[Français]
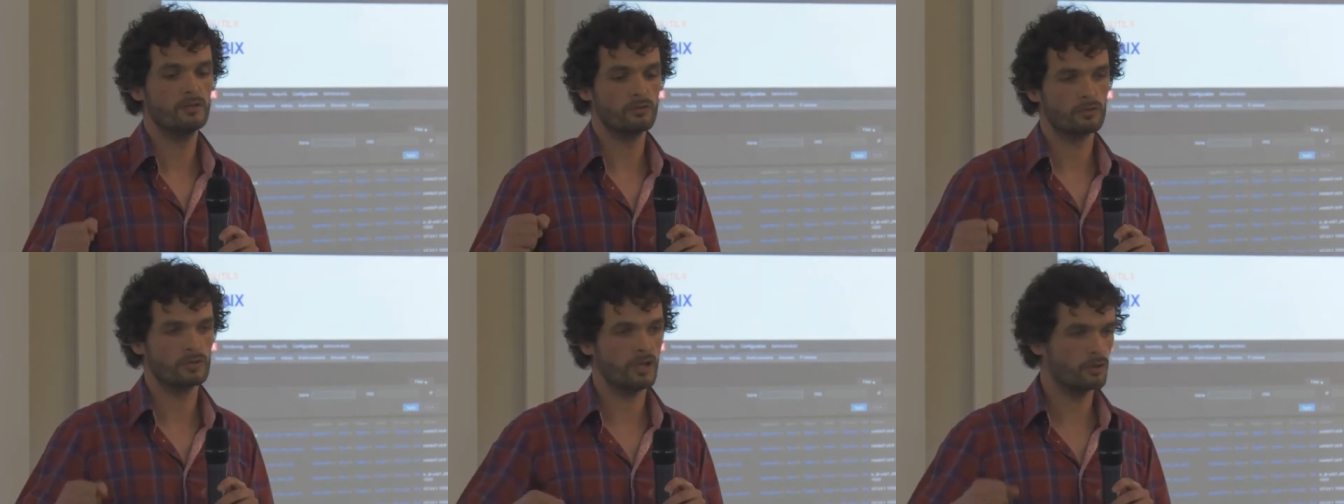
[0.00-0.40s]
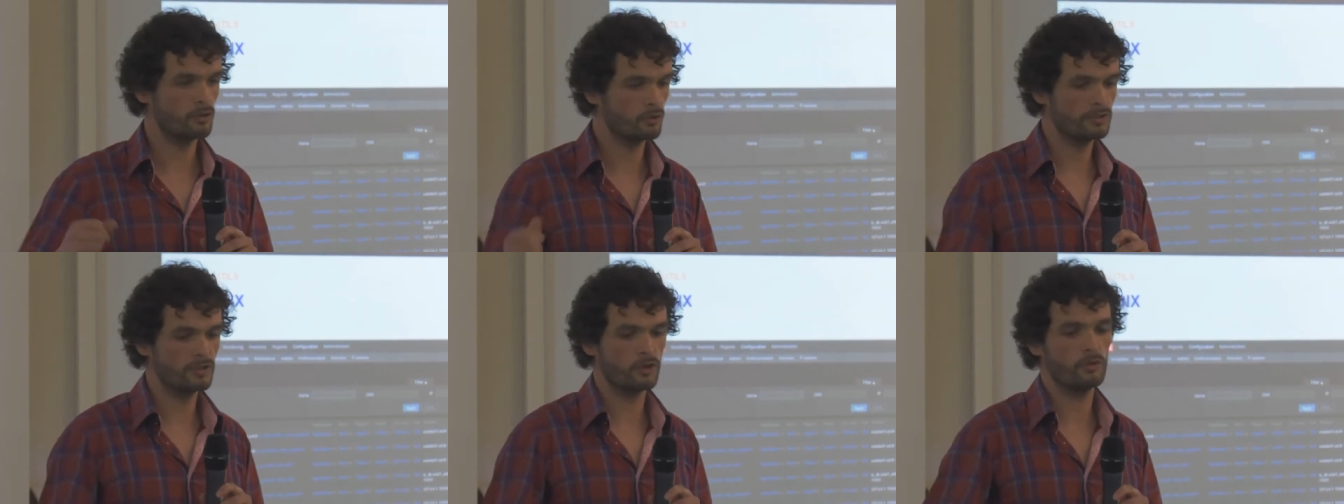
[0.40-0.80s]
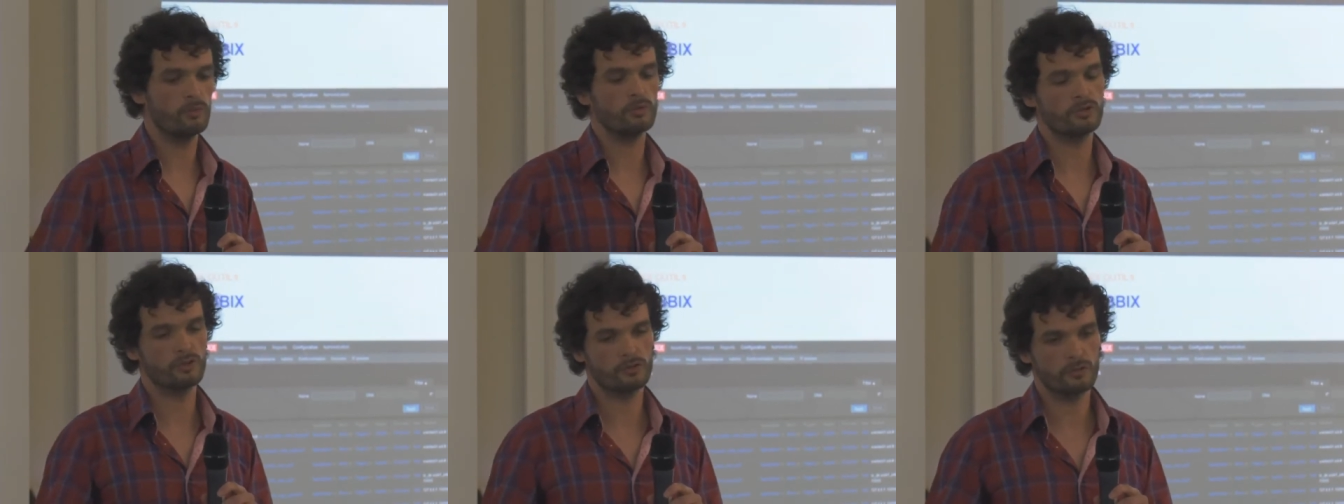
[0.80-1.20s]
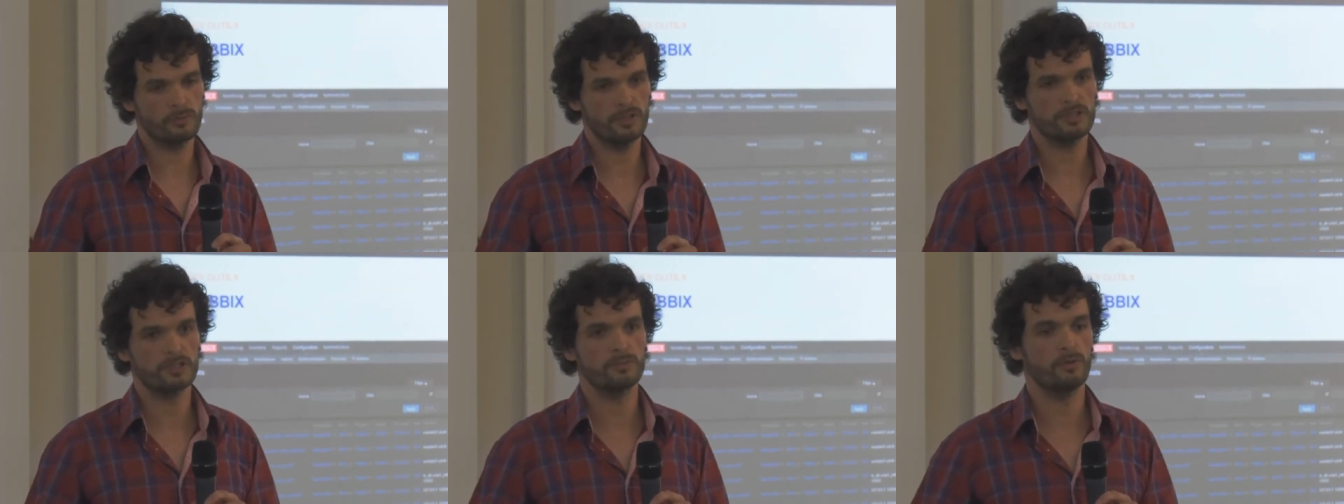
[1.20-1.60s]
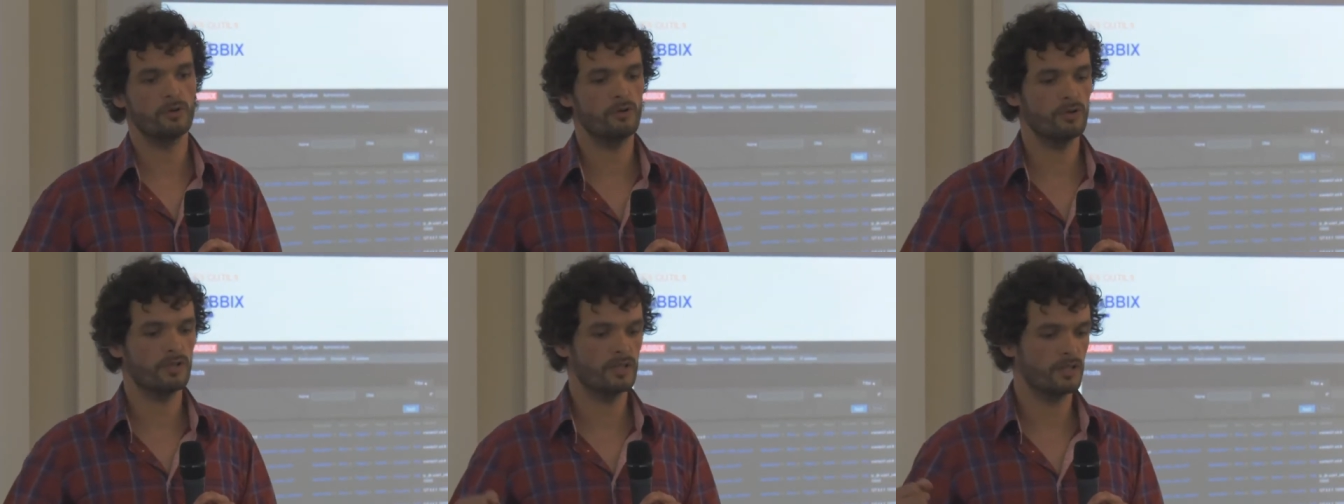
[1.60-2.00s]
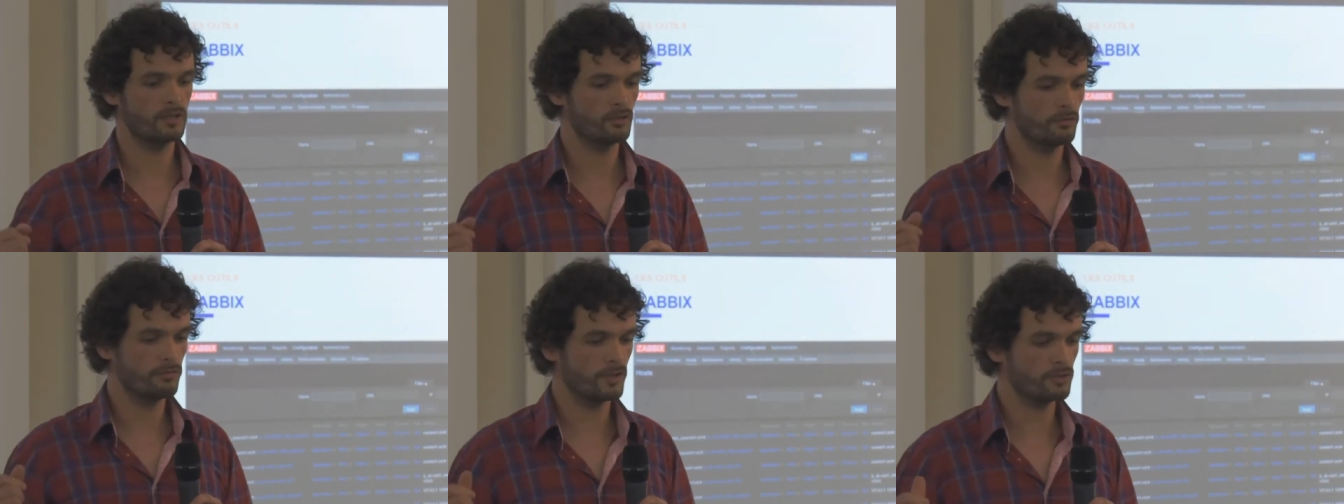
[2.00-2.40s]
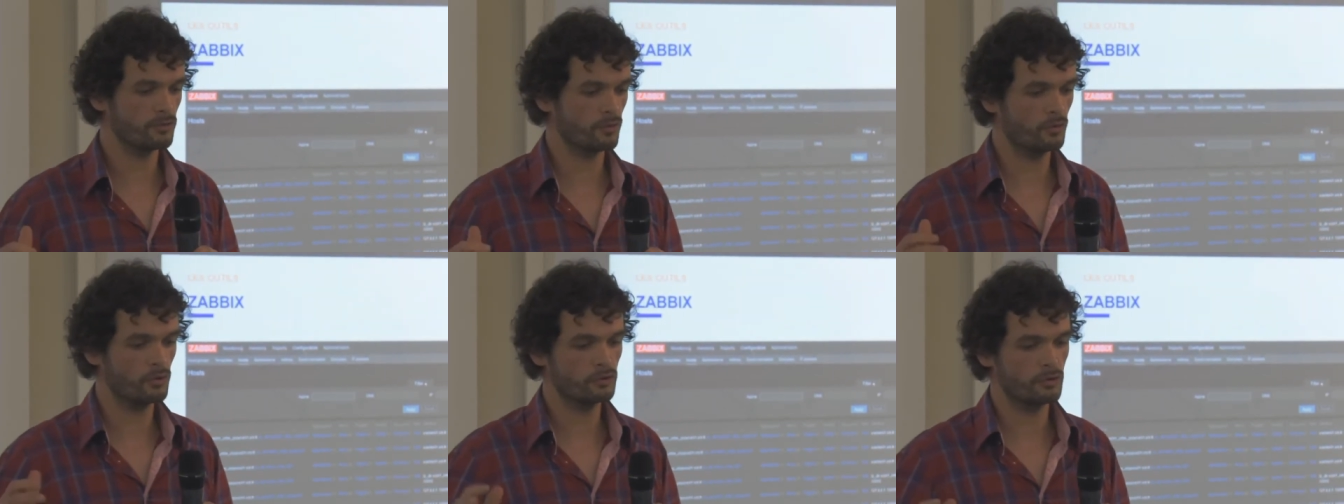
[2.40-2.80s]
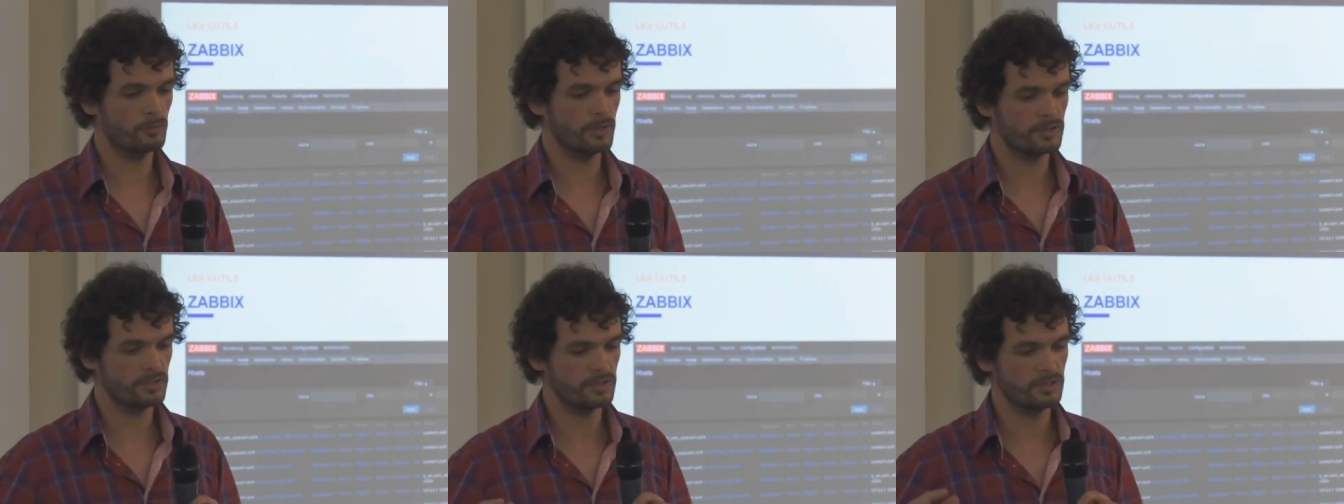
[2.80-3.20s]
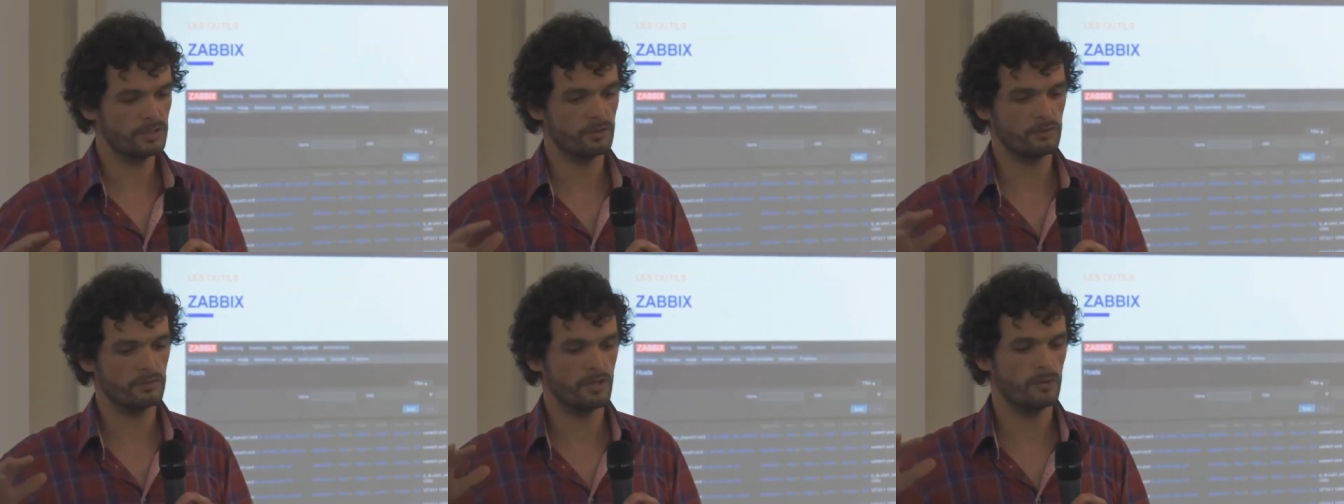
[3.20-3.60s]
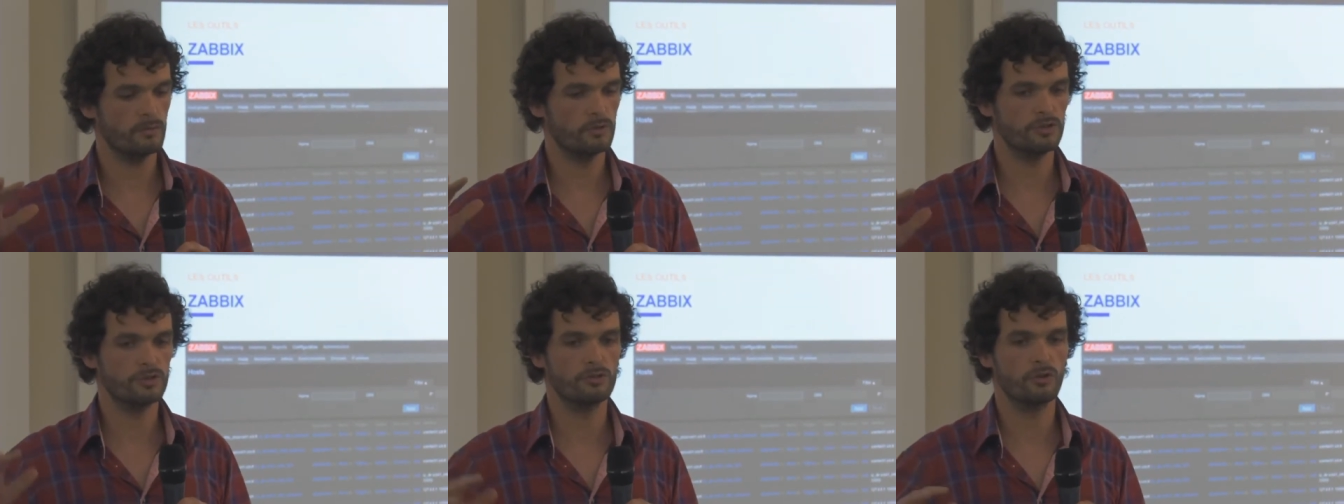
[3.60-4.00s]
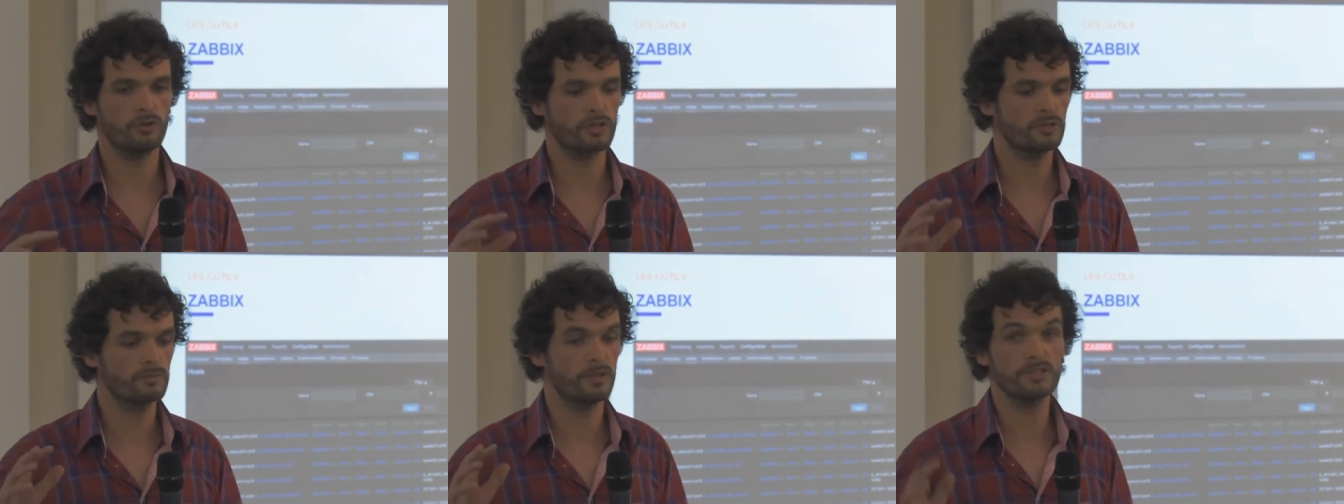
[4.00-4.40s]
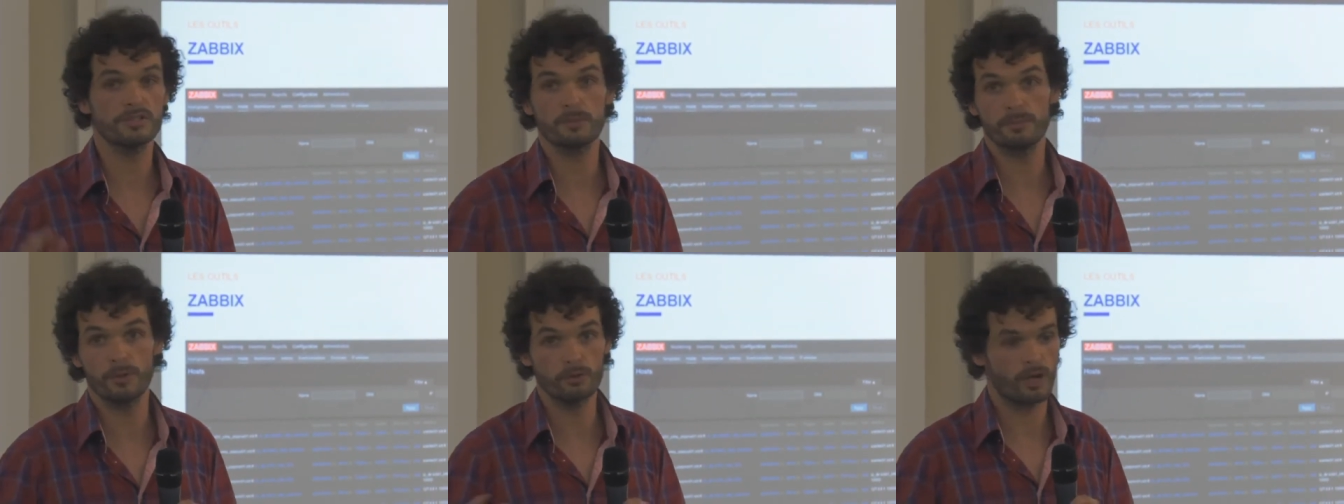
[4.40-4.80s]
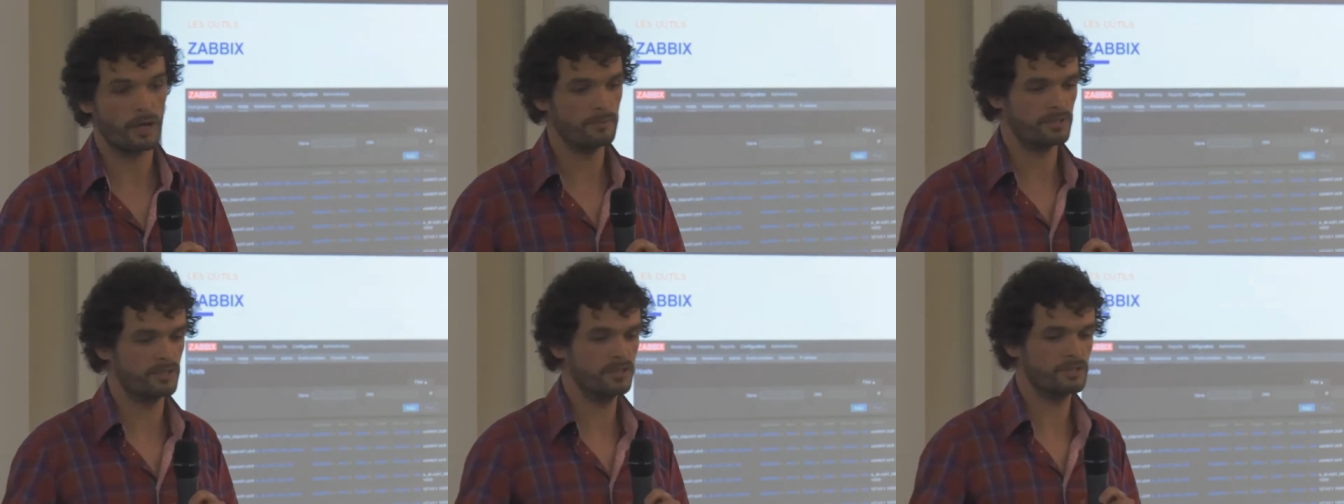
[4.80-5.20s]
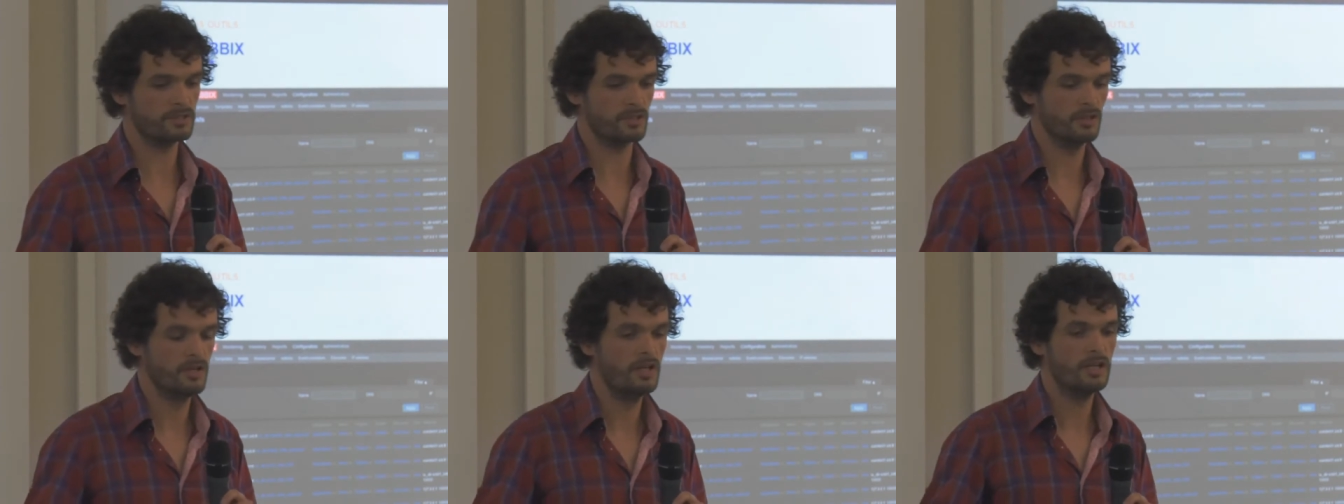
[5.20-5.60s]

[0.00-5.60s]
Donc là, l'hôte est remonté automatiquement et de façon automatique, on a un monitoring bah, CPU RAM disque.